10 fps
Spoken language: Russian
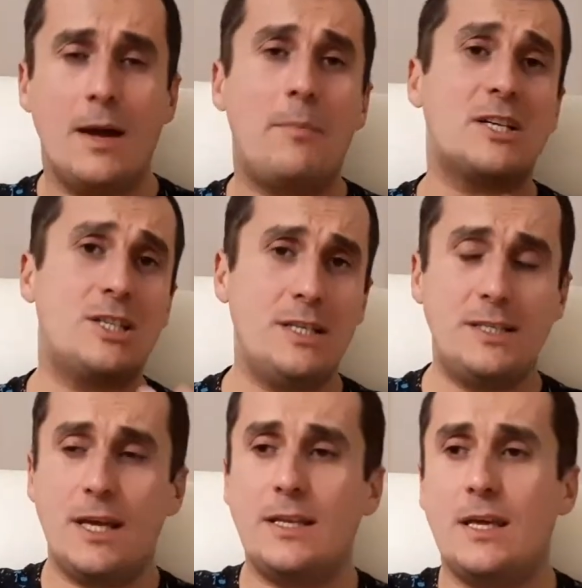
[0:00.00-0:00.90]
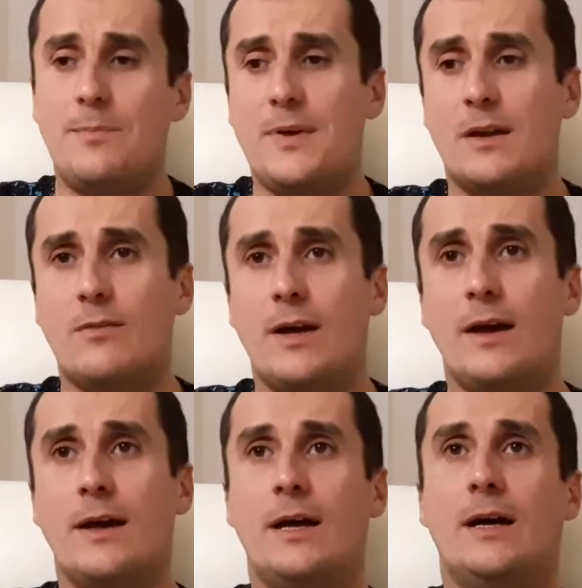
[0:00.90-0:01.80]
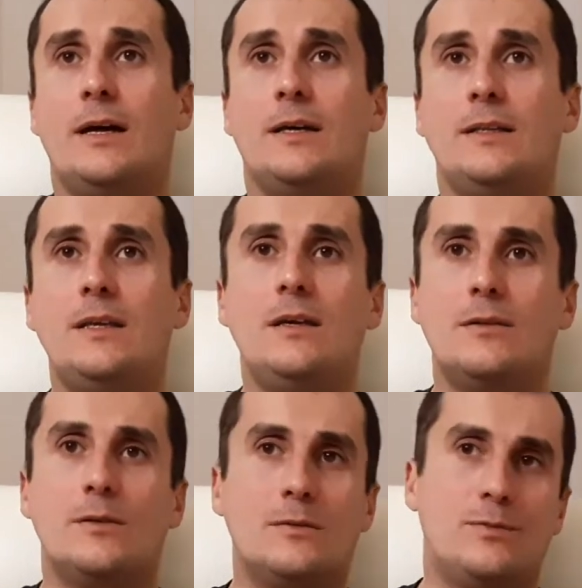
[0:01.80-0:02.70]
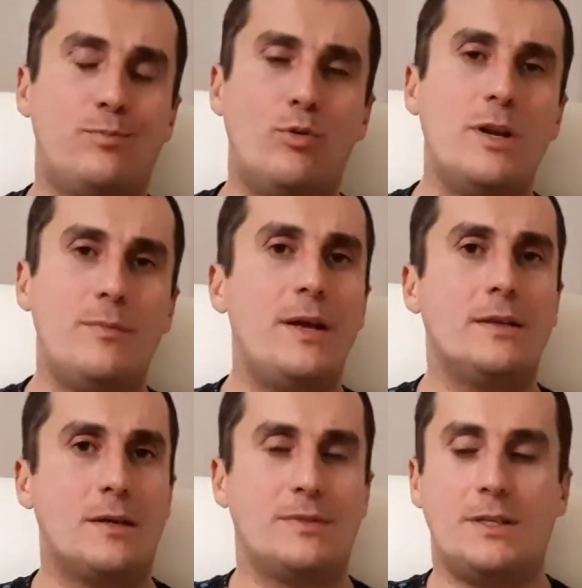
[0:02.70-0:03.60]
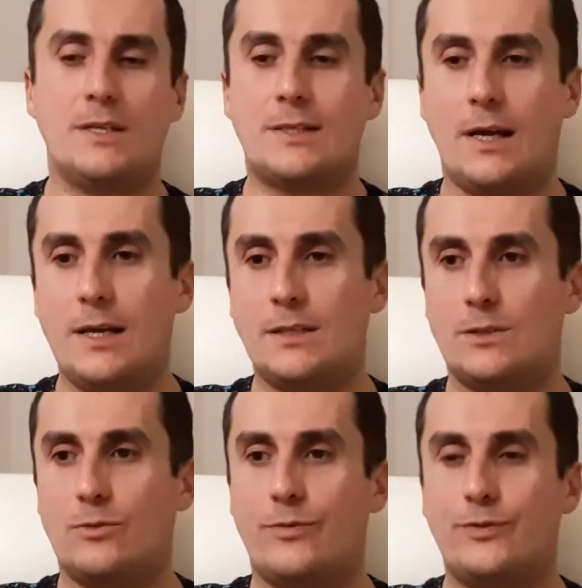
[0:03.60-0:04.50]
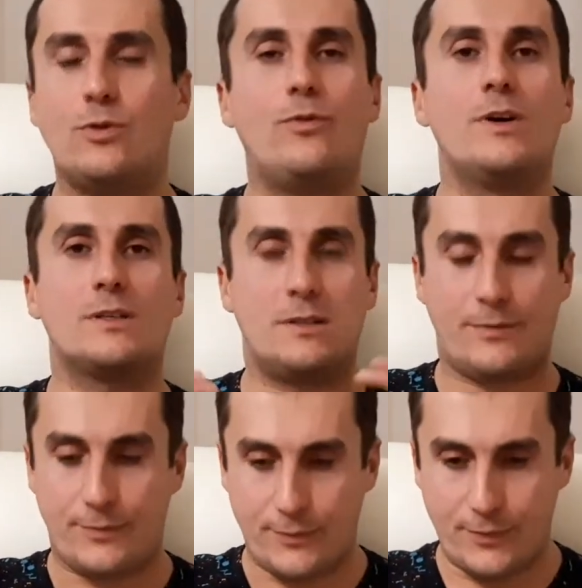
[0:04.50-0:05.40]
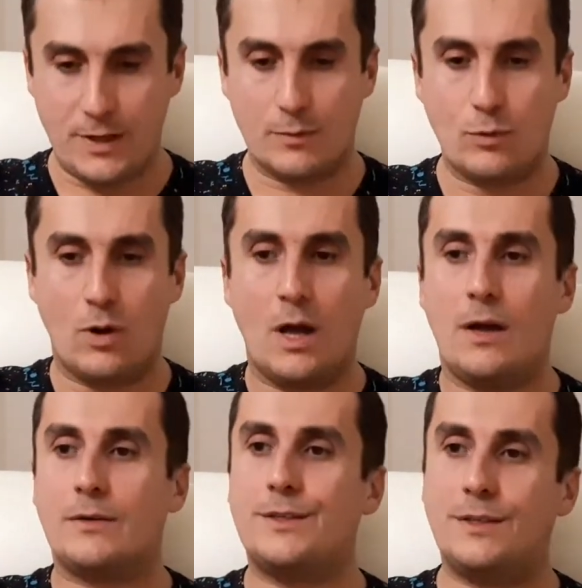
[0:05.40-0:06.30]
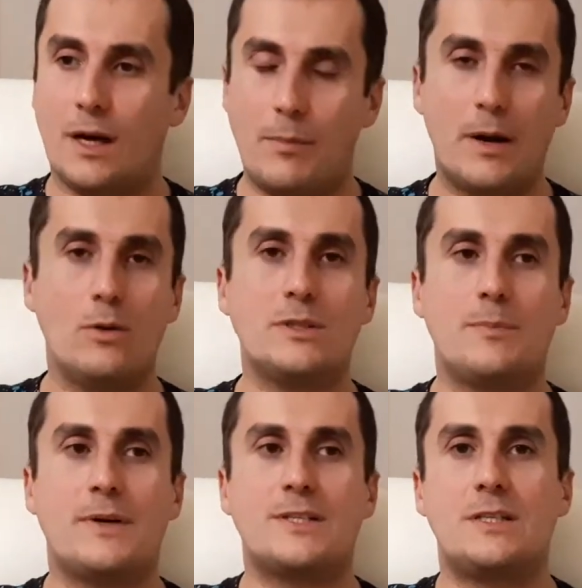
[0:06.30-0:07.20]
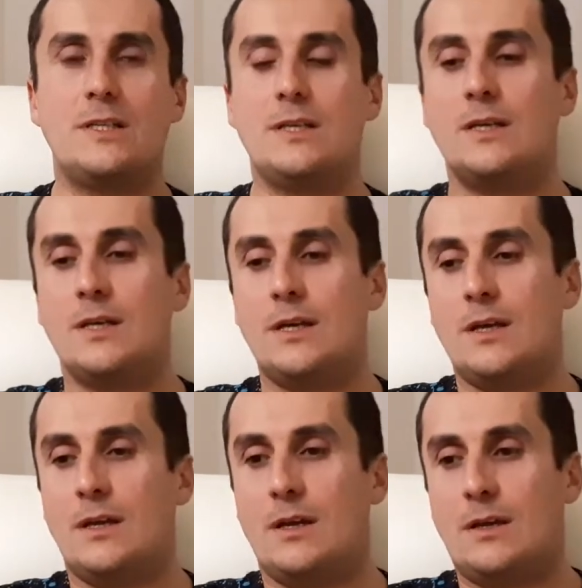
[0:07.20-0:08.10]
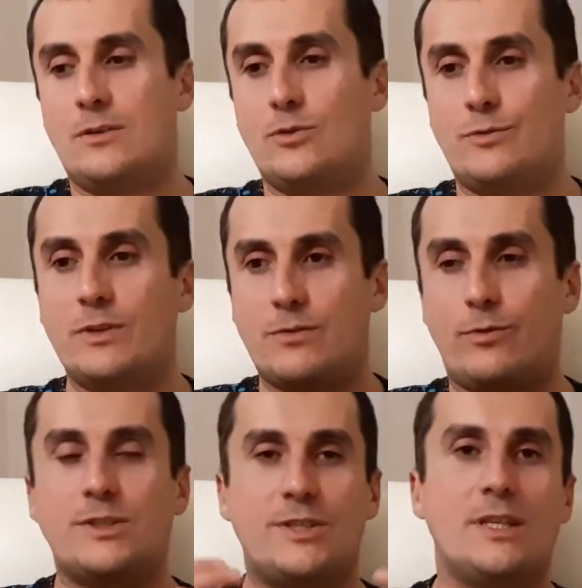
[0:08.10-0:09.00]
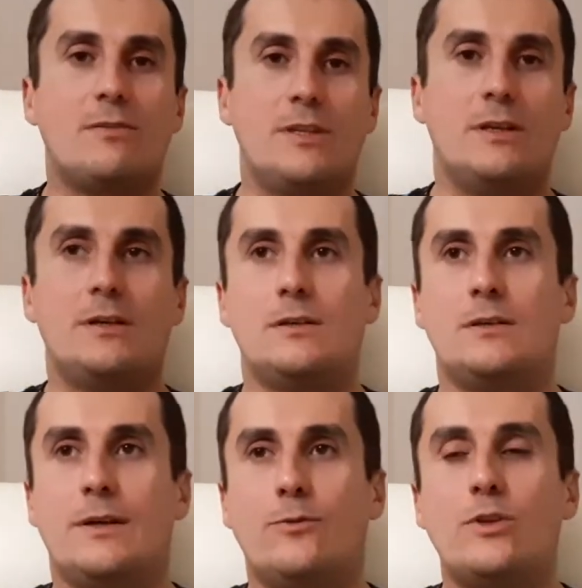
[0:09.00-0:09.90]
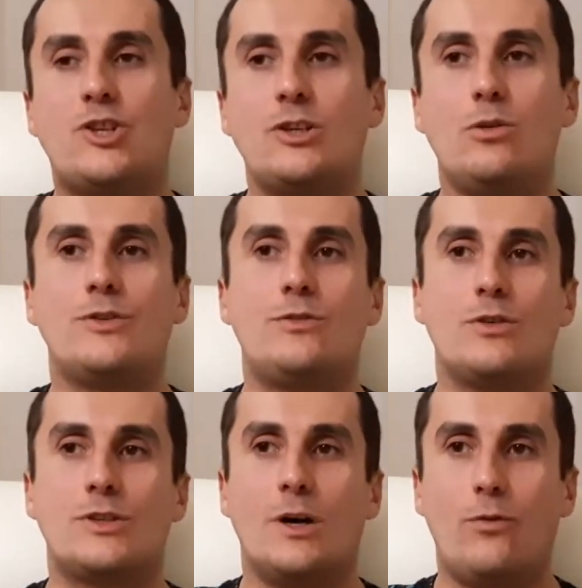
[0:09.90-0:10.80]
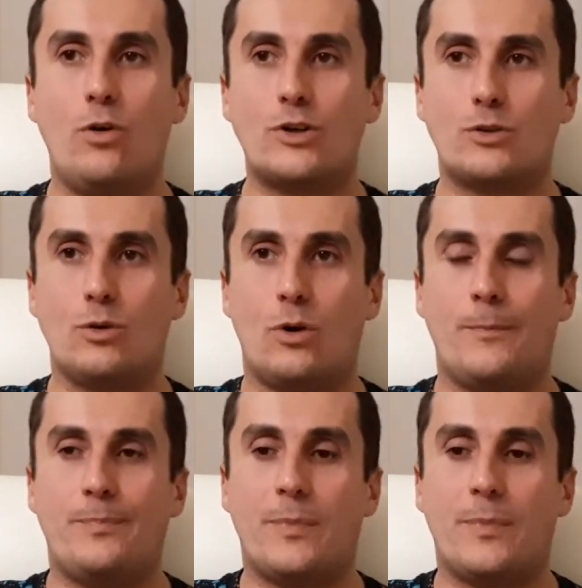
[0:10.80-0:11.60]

Пошли деньги первые, и э, в более-менее там за несколько лет это все выросло в фирму, какие-то обороты пошли. То есть вот, вот с этого, э, но началось все с того, что